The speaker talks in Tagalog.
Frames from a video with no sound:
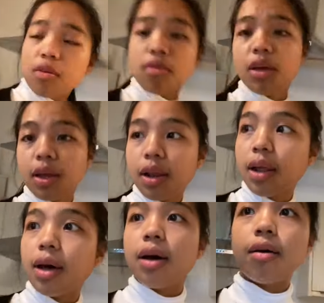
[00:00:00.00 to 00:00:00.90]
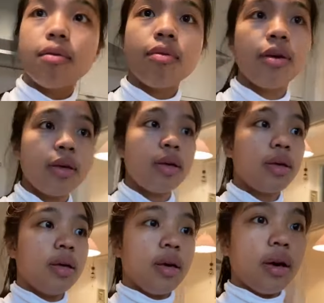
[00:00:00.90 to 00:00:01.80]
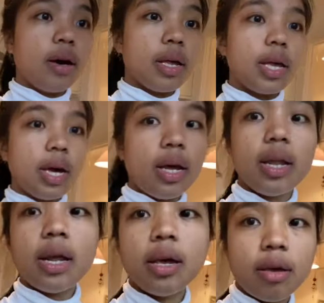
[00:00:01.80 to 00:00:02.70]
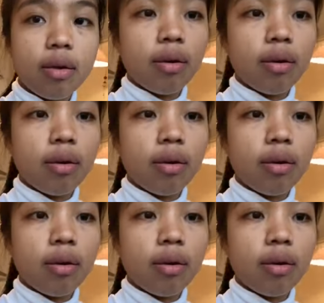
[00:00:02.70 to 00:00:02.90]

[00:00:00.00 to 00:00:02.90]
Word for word: yung ilaw. Ayan. Ayan.